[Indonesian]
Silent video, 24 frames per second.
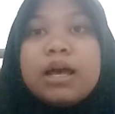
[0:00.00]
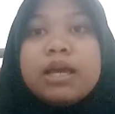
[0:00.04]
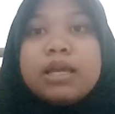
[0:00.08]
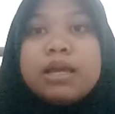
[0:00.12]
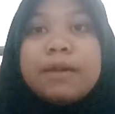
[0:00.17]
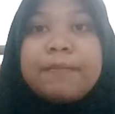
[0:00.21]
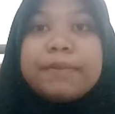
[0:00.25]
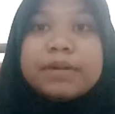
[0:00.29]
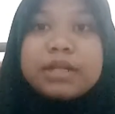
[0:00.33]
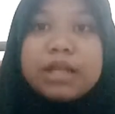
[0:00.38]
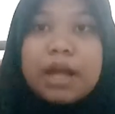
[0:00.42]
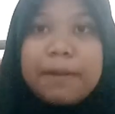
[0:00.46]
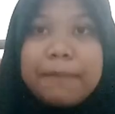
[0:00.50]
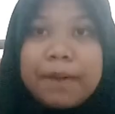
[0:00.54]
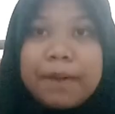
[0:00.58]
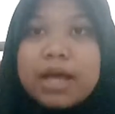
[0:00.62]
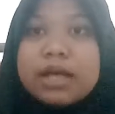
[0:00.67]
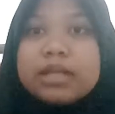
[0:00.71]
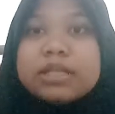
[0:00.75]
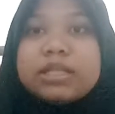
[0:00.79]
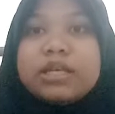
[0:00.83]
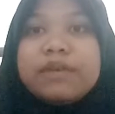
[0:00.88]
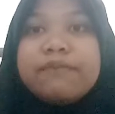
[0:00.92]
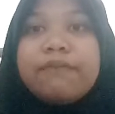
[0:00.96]
Yang
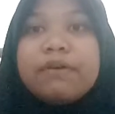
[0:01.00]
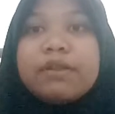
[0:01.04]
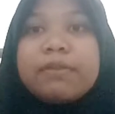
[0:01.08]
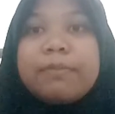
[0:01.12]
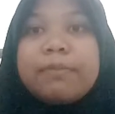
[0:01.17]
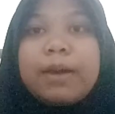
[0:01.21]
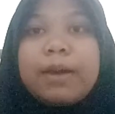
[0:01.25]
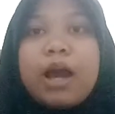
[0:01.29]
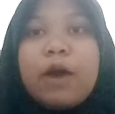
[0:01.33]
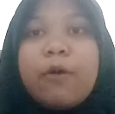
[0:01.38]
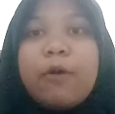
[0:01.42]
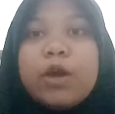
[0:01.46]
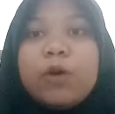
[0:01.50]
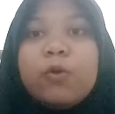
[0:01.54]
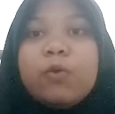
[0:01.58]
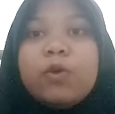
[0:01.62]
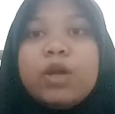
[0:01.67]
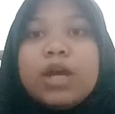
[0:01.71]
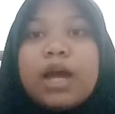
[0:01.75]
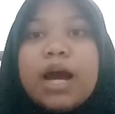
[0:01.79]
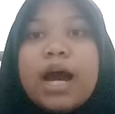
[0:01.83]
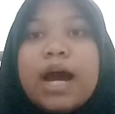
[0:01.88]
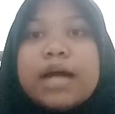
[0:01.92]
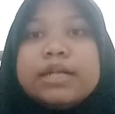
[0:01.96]
pertama, sifat PKWU
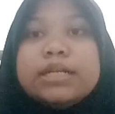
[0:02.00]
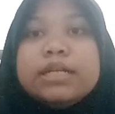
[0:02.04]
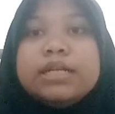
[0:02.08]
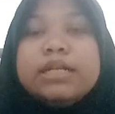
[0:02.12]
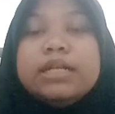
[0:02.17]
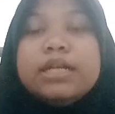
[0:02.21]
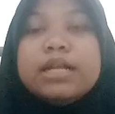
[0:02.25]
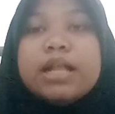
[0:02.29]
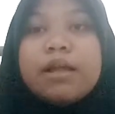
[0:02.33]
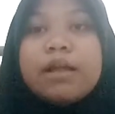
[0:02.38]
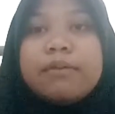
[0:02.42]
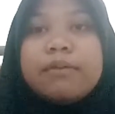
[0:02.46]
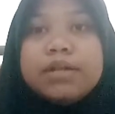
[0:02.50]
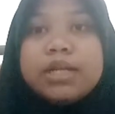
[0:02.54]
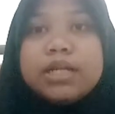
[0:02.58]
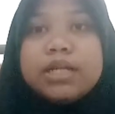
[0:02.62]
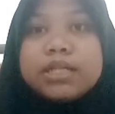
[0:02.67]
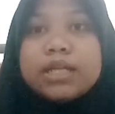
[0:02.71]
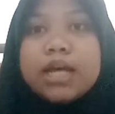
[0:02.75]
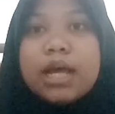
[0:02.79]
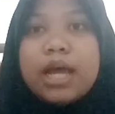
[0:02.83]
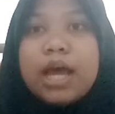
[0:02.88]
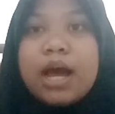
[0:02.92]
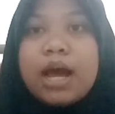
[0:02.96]
yang ada di dalam
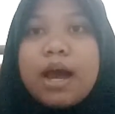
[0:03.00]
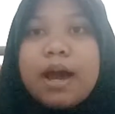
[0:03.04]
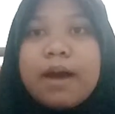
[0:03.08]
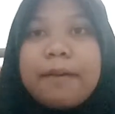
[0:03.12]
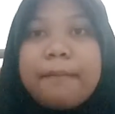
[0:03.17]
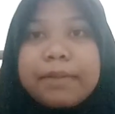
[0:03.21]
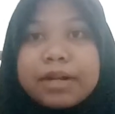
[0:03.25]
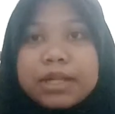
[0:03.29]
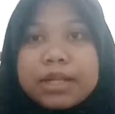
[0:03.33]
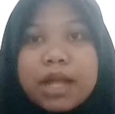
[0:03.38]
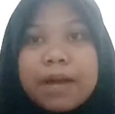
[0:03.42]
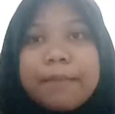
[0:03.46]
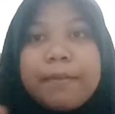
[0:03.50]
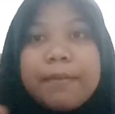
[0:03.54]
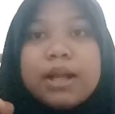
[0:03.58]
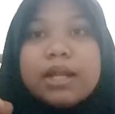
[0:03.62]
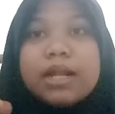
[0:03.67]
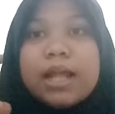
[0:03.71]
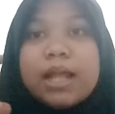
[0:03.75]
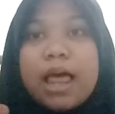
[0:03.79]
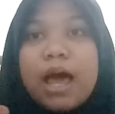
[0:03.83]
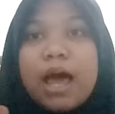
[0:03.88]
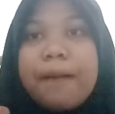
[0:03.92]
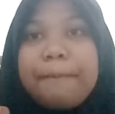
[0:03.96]
diri saya. Pertama
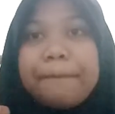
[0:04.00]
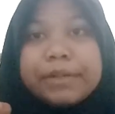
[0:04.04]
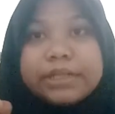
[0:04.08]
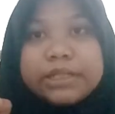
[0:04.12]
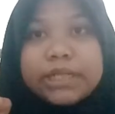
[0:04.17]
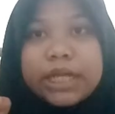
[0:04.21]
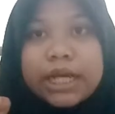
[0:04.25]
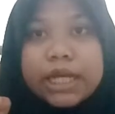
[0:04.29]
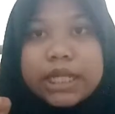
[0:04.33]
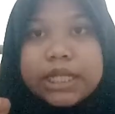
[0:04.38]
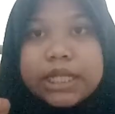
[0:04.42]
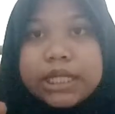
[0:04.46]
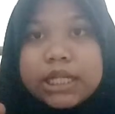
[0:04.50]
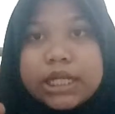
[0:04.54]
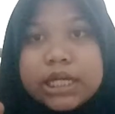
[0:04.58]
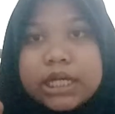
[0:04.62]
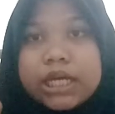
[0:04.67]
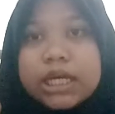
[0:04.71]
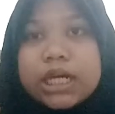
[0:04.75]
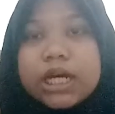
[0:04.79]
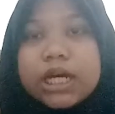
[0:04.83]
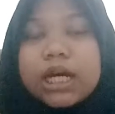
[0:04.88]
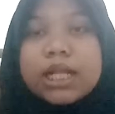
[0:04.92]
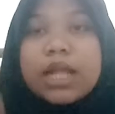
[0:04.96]
adalah percaya
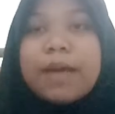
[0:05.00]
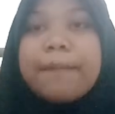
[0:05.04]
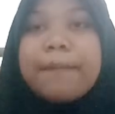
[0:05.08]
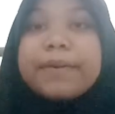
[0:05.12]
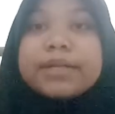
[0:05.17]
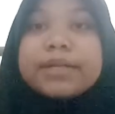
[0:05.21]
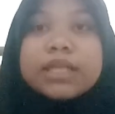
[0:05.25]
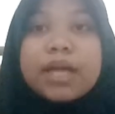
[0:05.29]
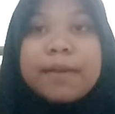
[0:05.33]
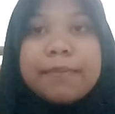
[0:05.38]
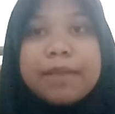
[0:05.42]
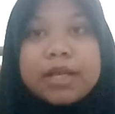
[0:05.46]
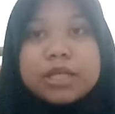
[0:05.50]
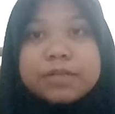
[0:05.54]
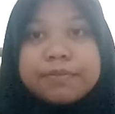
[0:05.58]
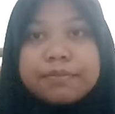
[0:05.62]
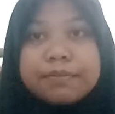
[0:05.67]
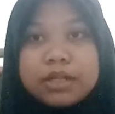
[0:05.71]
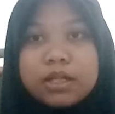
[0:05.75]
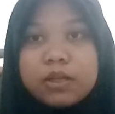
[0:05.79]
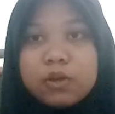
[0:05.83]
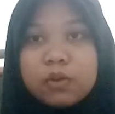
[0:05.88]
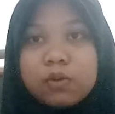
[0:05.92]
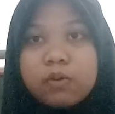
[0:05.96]
diri. Kenapa saya bilang
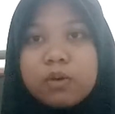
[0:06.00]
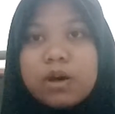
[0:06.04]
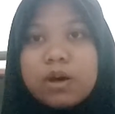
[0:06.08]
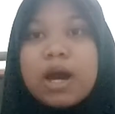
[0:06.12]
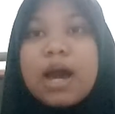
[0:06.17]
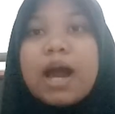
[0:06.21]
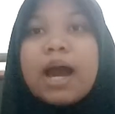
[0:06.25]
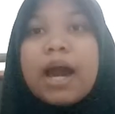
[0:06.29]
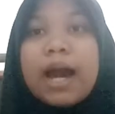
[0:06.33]
seperti itu?